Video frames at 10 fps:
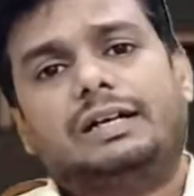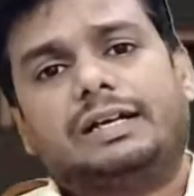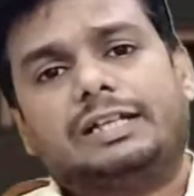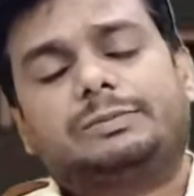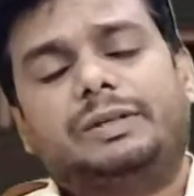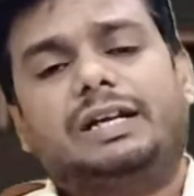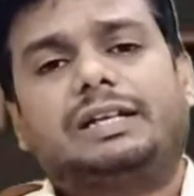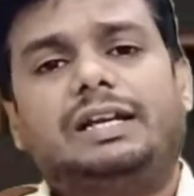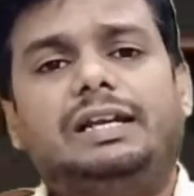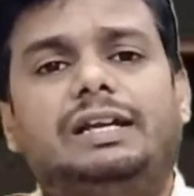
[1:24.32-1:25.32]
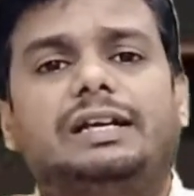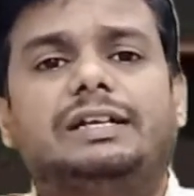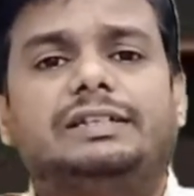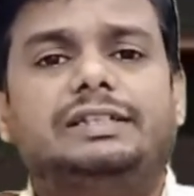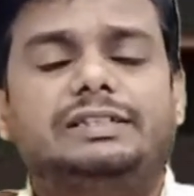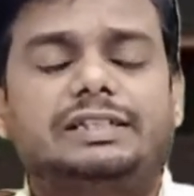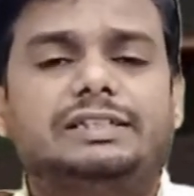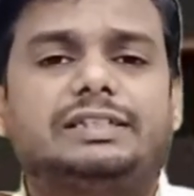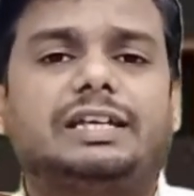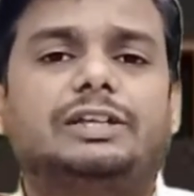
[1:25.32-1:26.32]
रेस्पिरेटरी
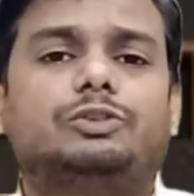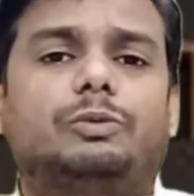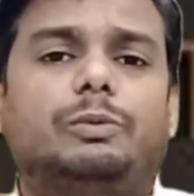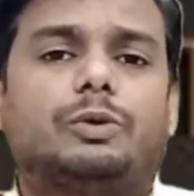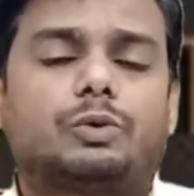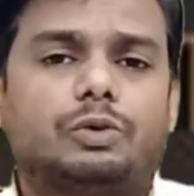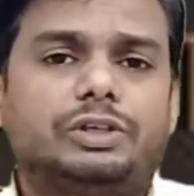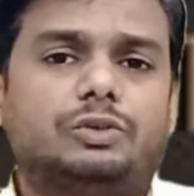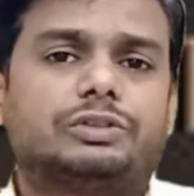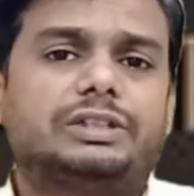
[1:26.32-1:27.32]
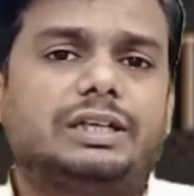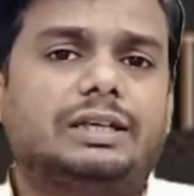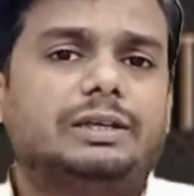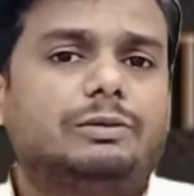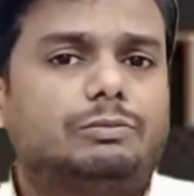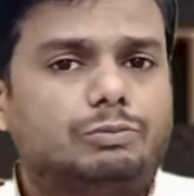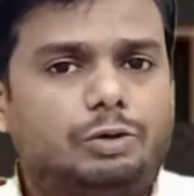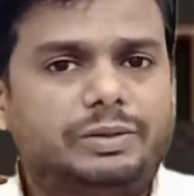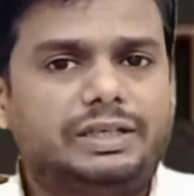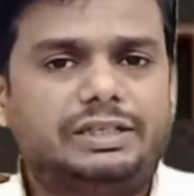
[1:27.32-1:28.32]
डिजीज के जो रोगी होते हैं
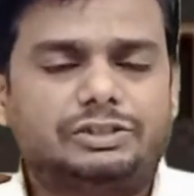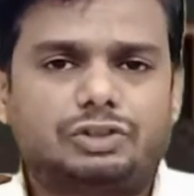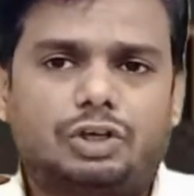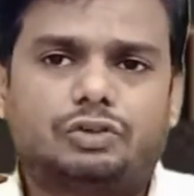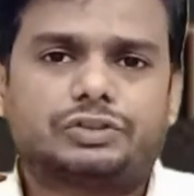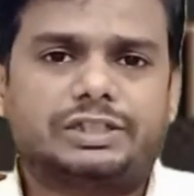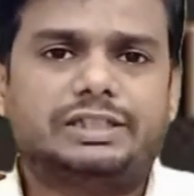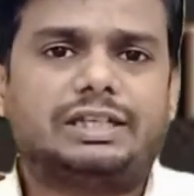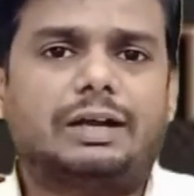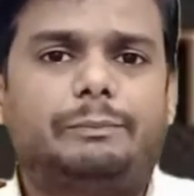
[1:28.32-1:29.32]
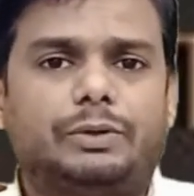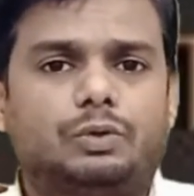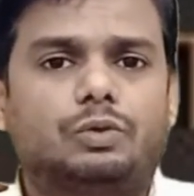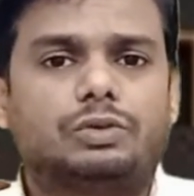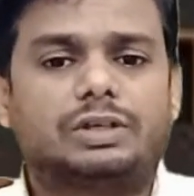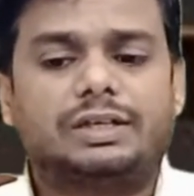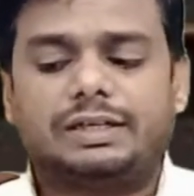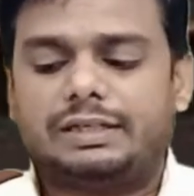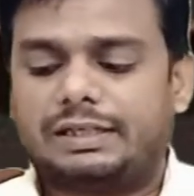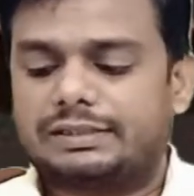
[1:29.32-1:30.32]
वो भी इस औषधि का प्रयोग
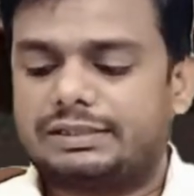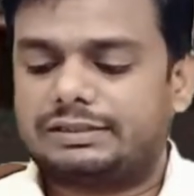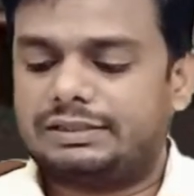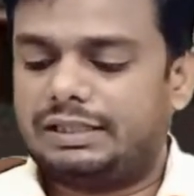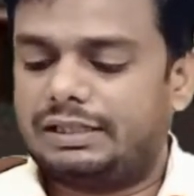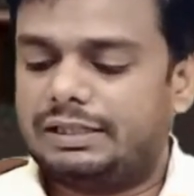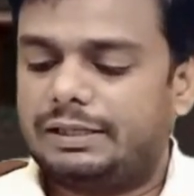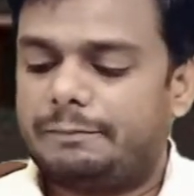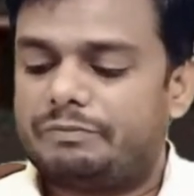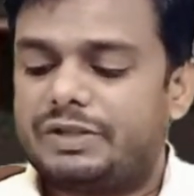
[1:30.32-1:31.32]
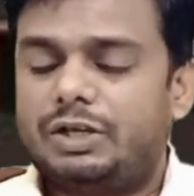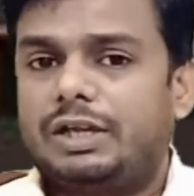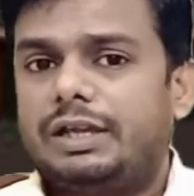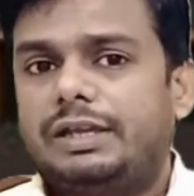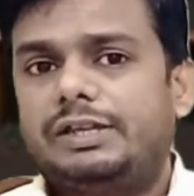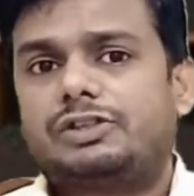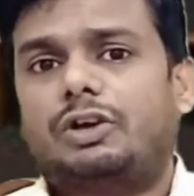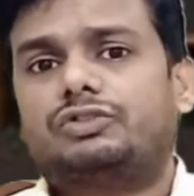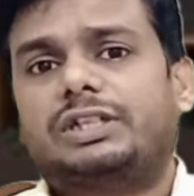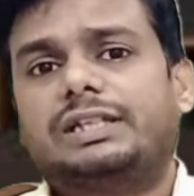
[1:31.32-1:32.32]
कर सकते हैं इस
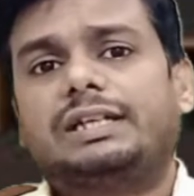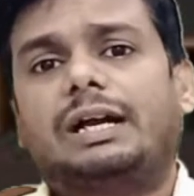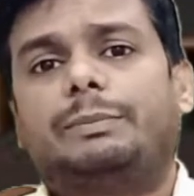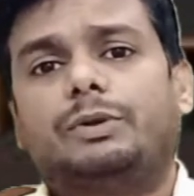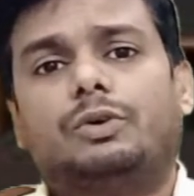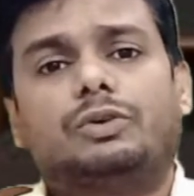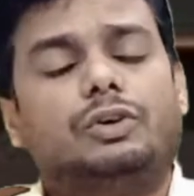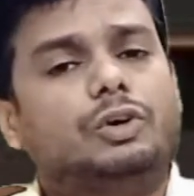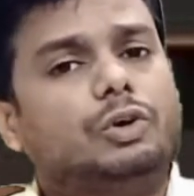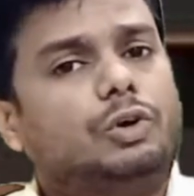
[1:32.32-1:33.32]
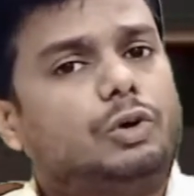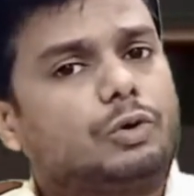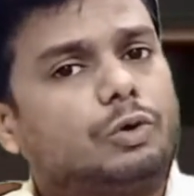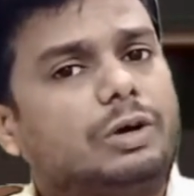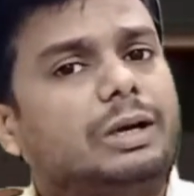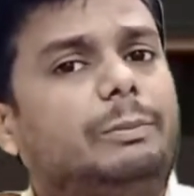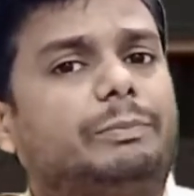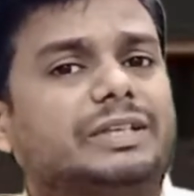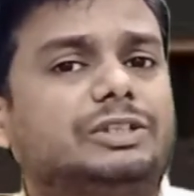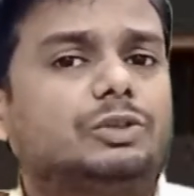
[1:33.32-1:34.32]
औषधि का प्रयोग रोग
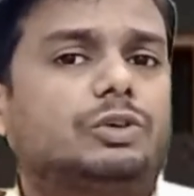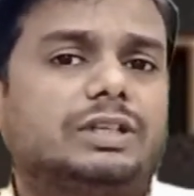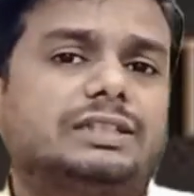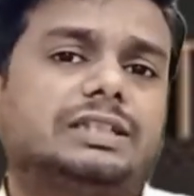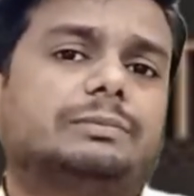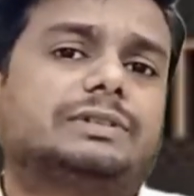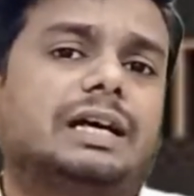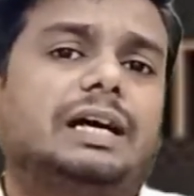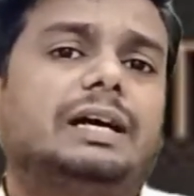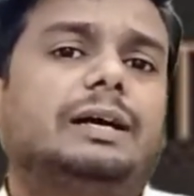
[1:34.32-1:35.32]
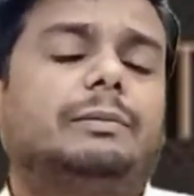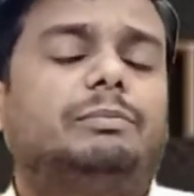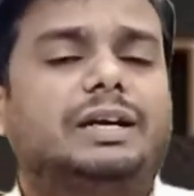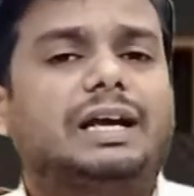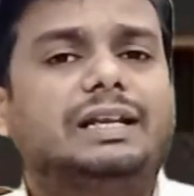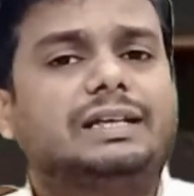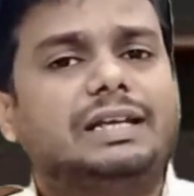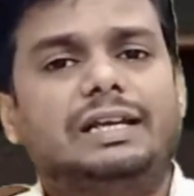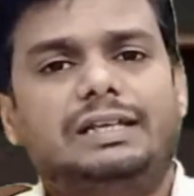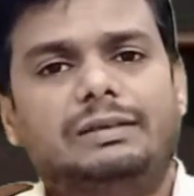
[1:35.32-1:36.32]
प्रतिरोधक क्षमता बढ़ाने
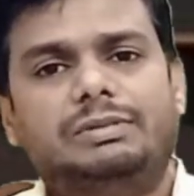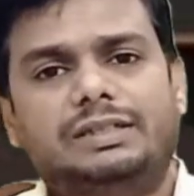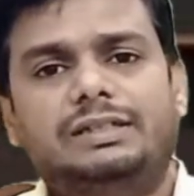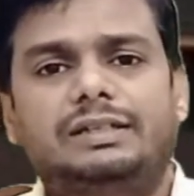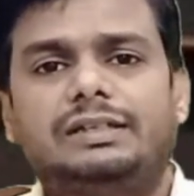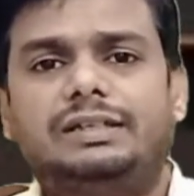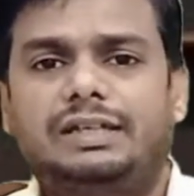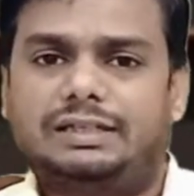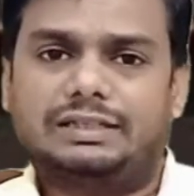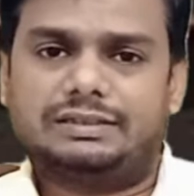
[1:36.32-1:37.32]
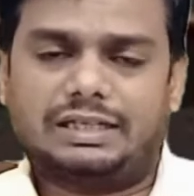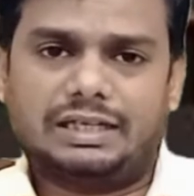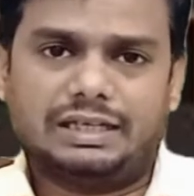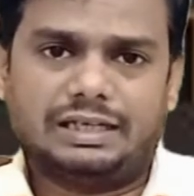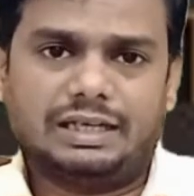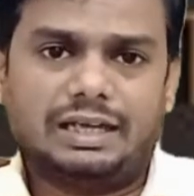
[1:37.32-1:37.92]
के लिए भी किया जाता है